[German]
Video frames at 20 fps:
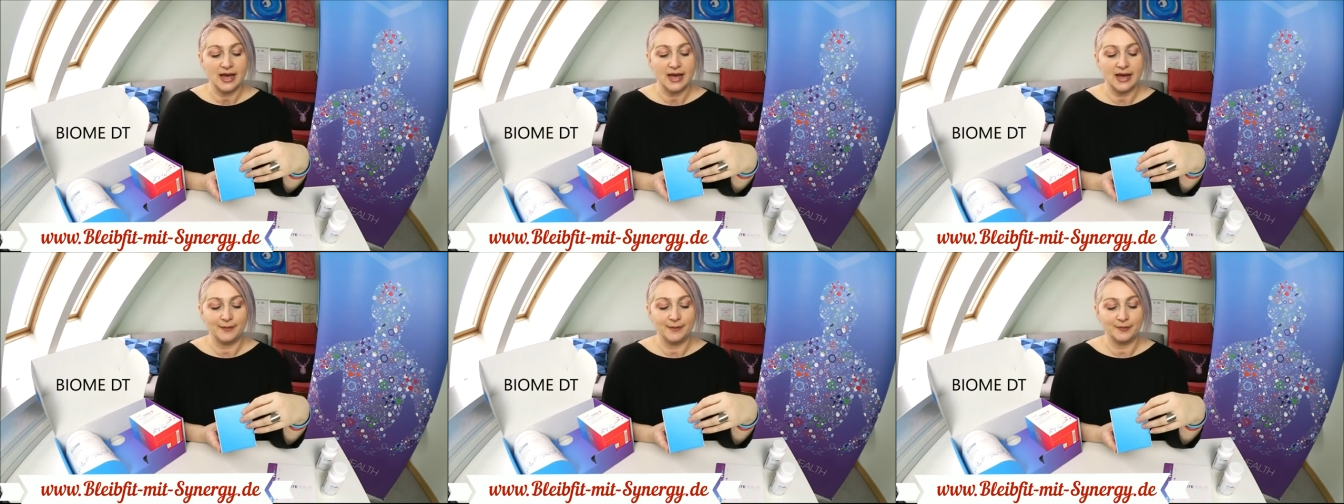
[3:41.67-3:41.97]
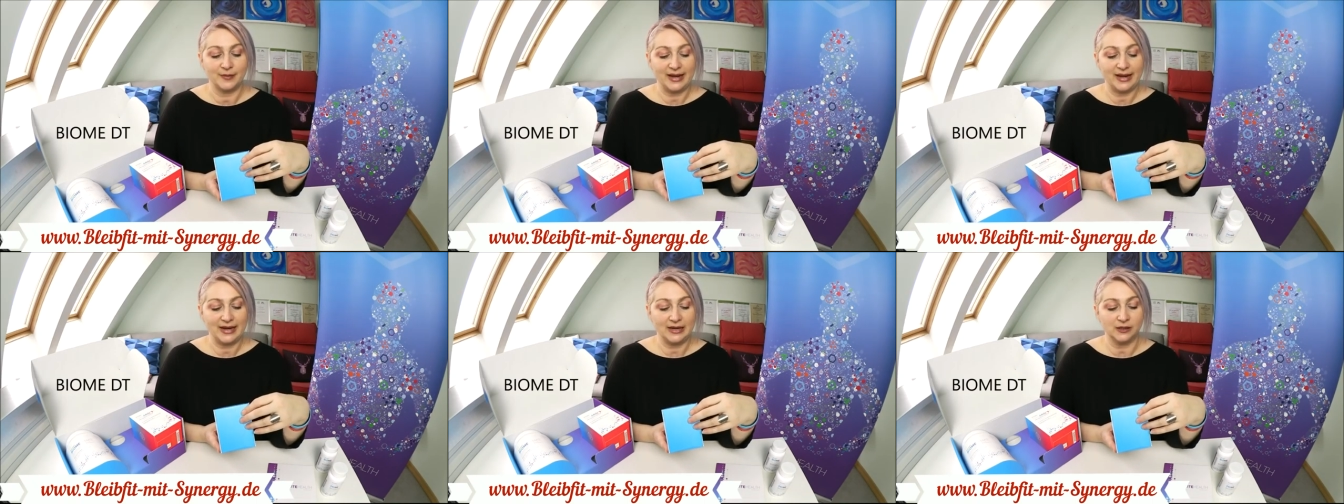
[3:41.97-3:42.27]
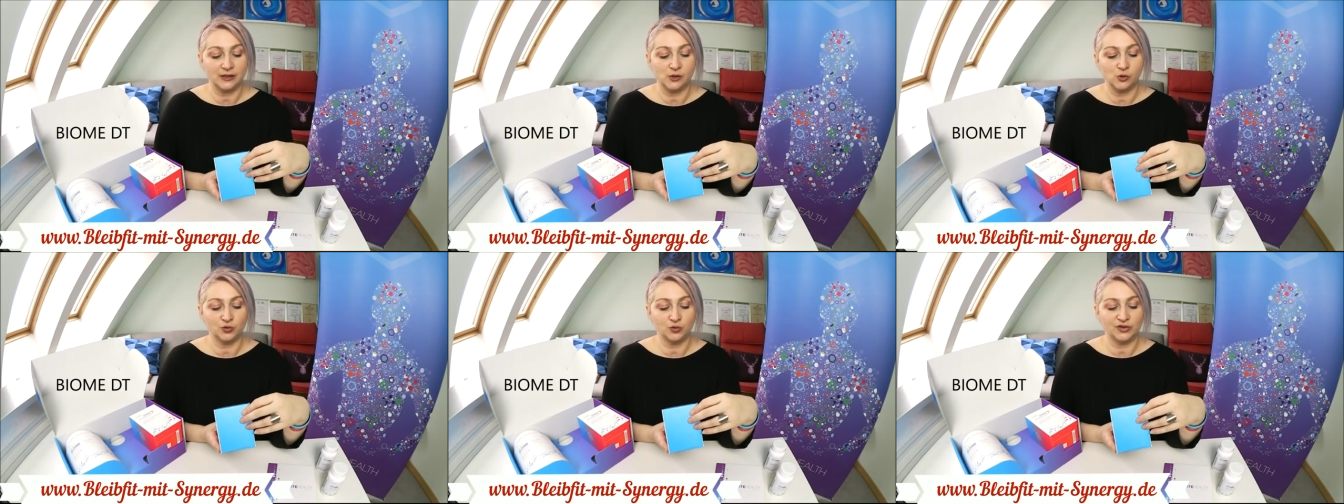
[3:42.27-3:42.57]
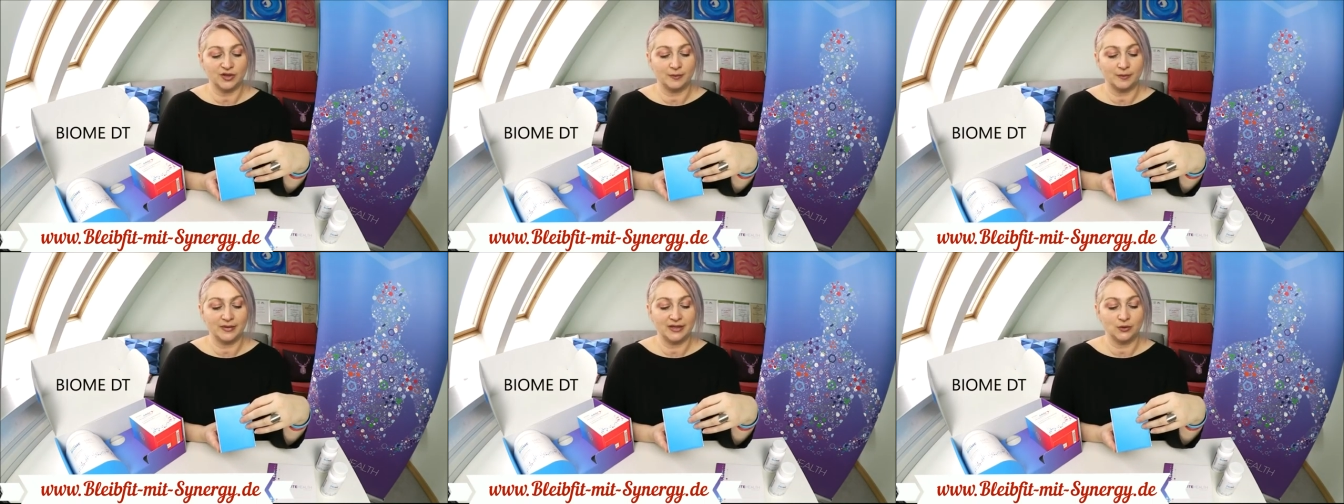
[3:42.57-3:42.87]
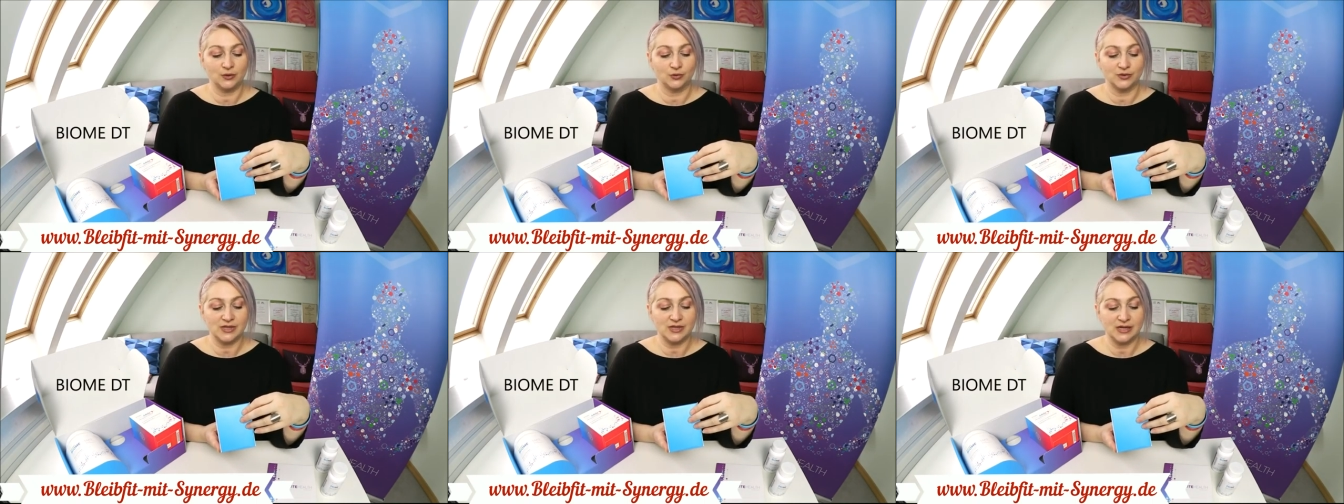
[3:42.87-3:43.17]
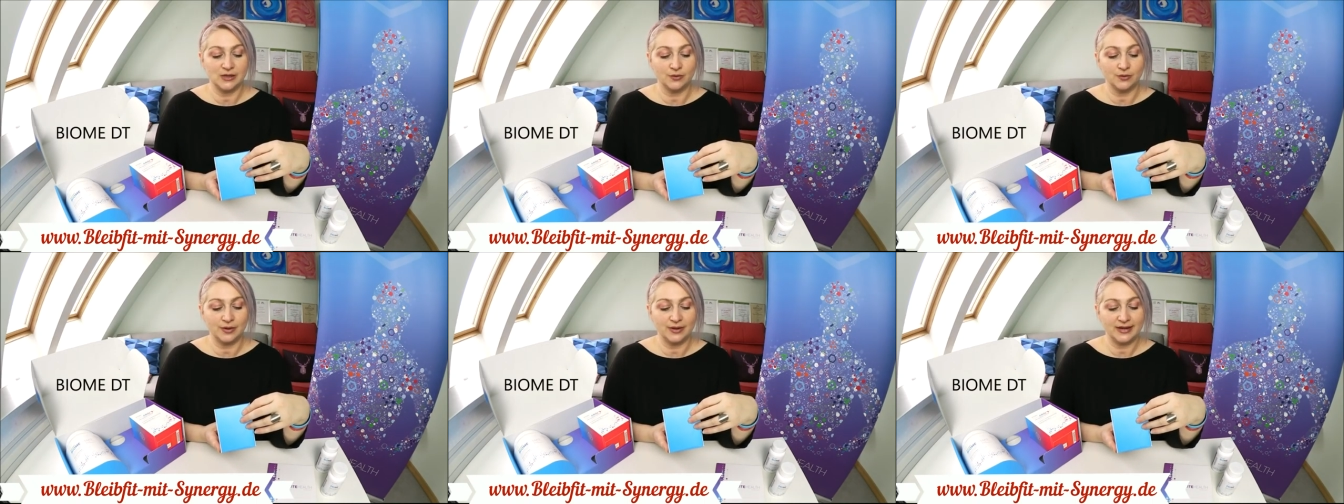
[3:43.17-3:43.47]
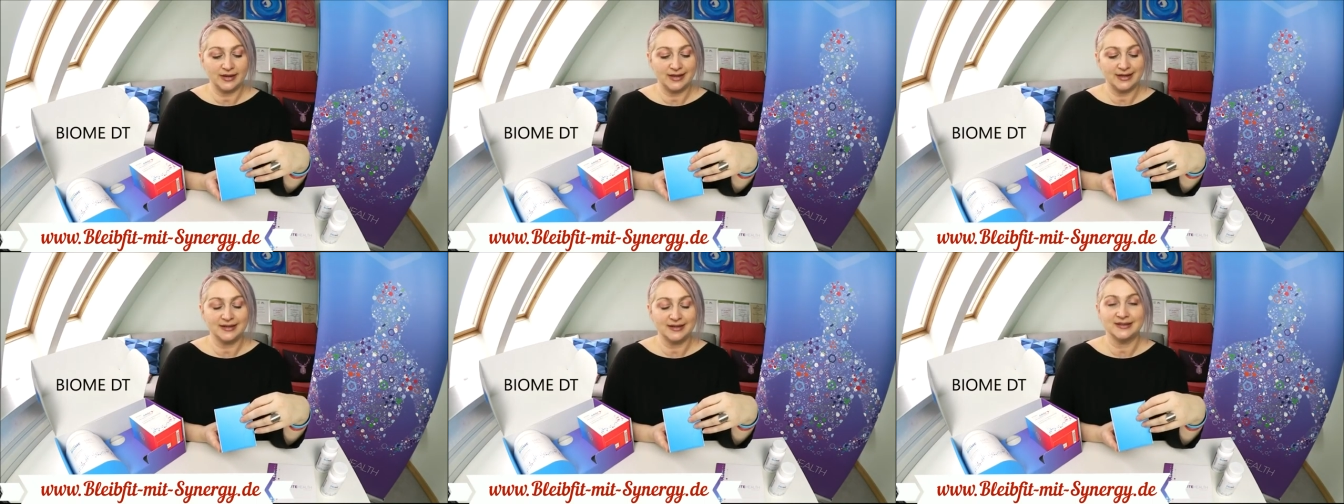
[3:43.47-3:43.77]
Ähm, L-Glutamin und
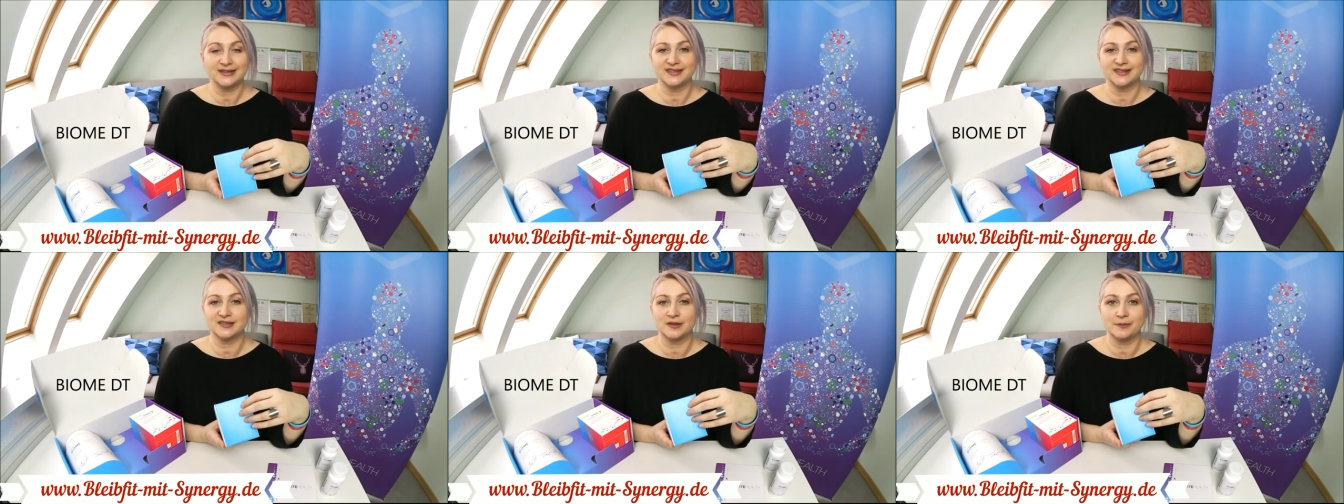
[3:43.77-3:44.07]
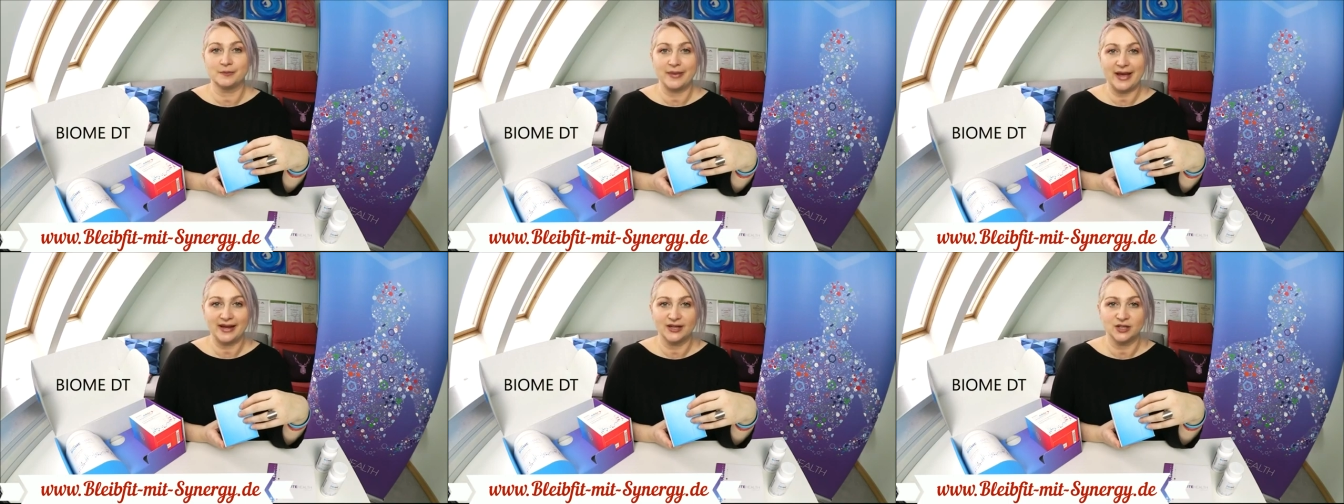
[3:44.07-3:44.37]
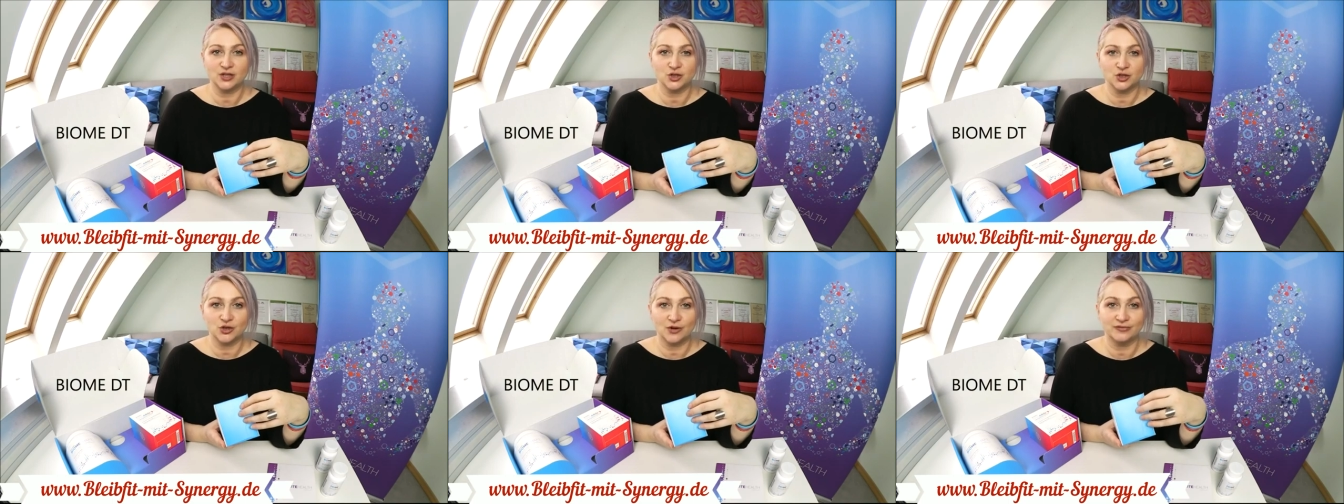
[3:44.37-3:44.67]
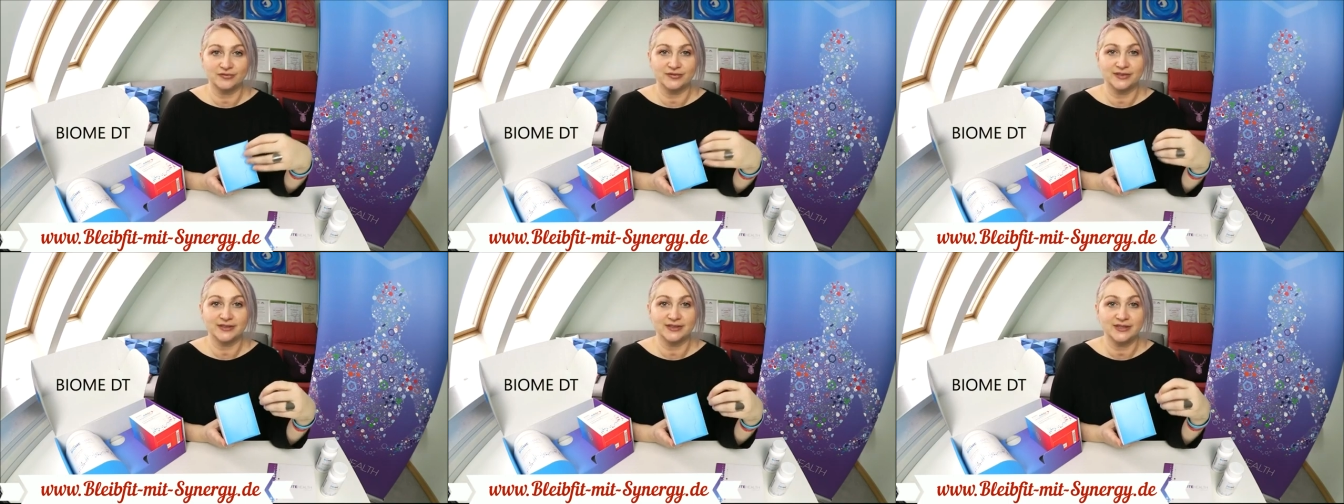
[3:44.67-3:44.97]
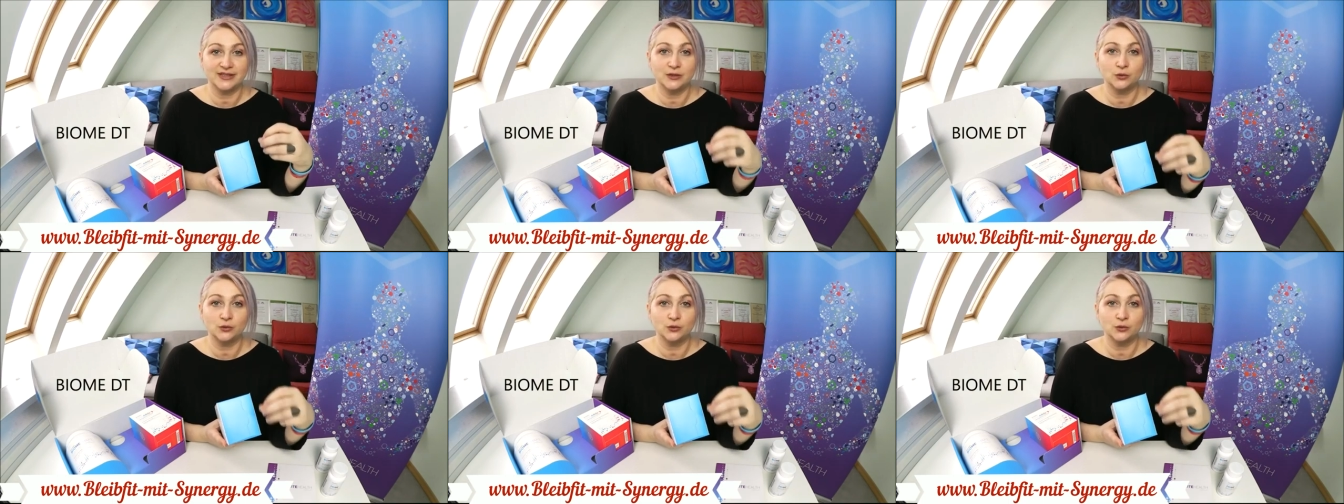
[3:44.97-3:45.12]
Inulin, das sind beide Stoffe,